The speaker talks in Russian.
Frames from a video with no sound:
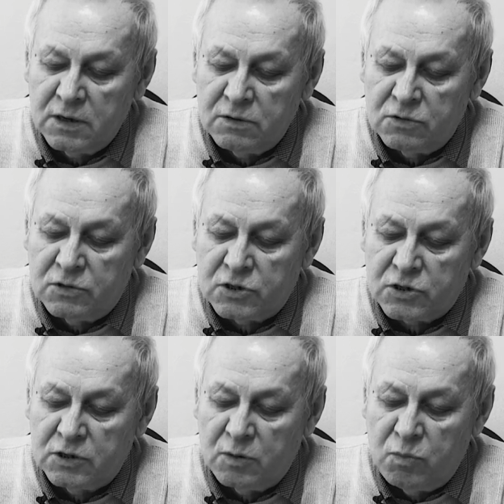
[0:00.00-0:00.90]
Все те
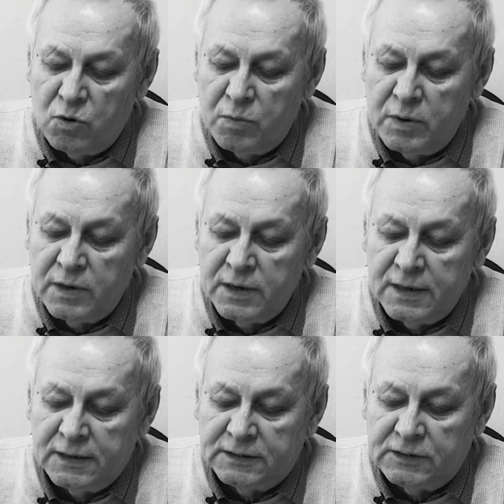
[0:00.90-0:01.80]
же набобы
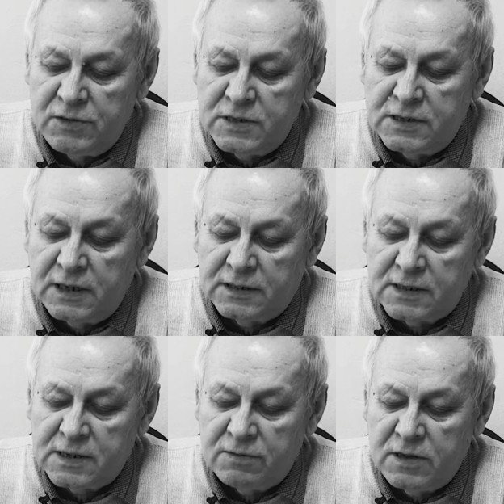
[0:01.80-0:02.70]
свистят о
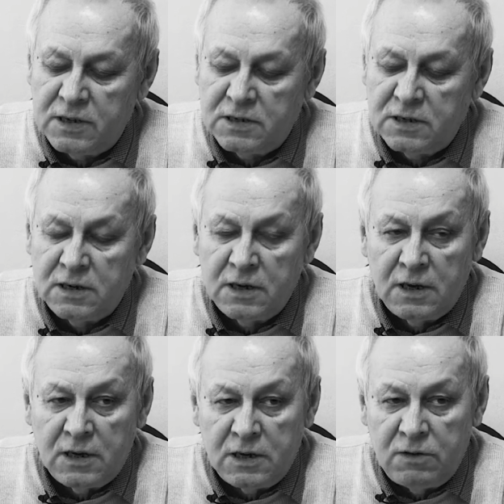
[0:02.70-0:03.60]
завете
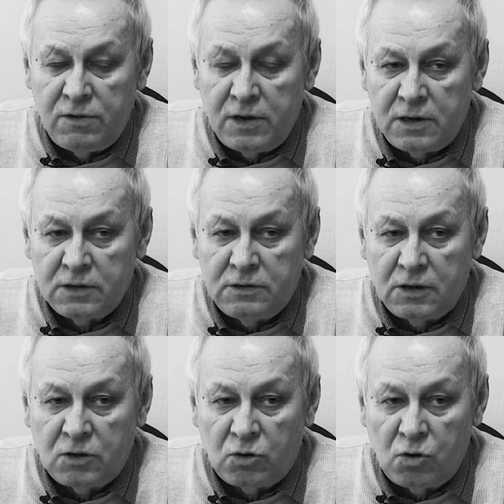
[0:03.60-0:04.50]
и верят до
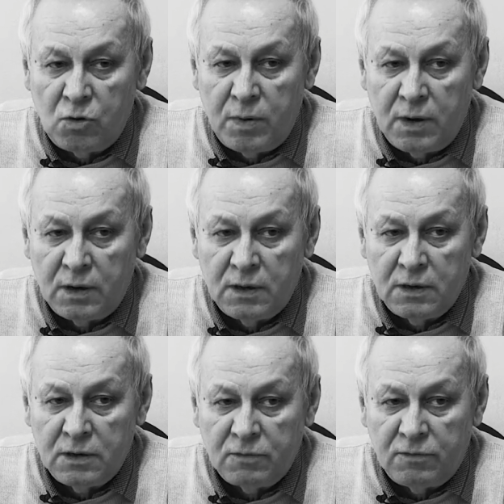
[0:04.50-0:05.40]
гроба
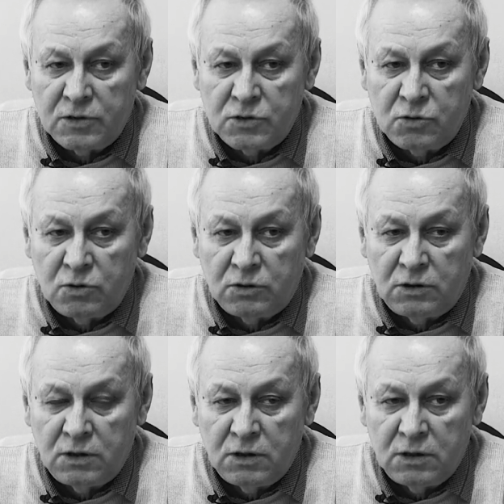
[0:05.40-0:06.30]
в азот
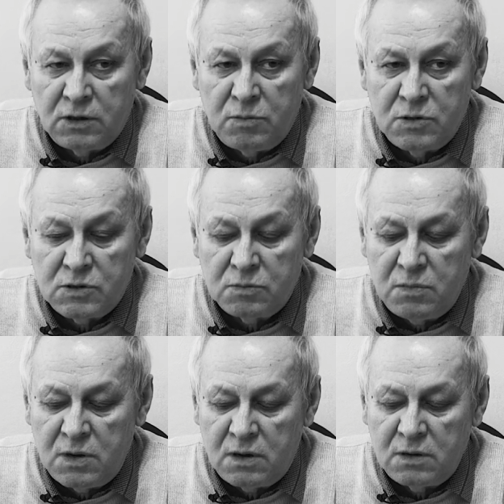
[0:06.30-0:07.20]
и
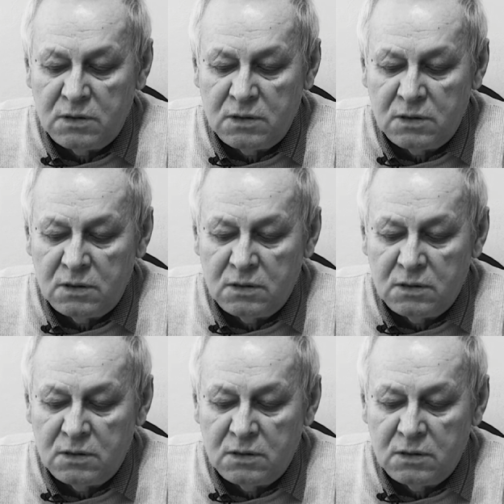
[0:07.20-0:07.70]
бессмертие.